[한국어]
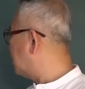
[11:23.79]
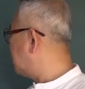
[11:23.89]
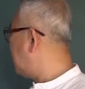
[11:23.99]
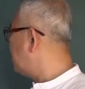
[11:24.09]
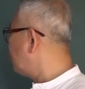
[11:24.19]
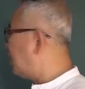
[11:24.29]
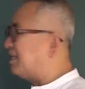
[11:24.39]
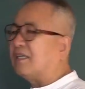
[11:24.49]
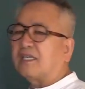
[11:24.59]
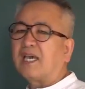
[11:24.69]

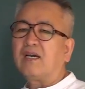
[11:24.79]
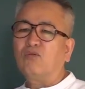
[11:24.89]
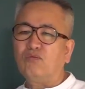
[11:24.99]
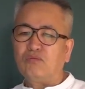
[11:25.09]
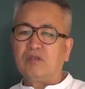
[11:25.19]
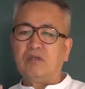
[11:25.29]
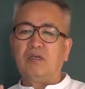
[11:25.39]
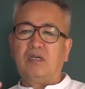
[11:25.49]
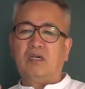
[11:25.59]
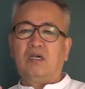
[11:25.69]
사주가 역행 운을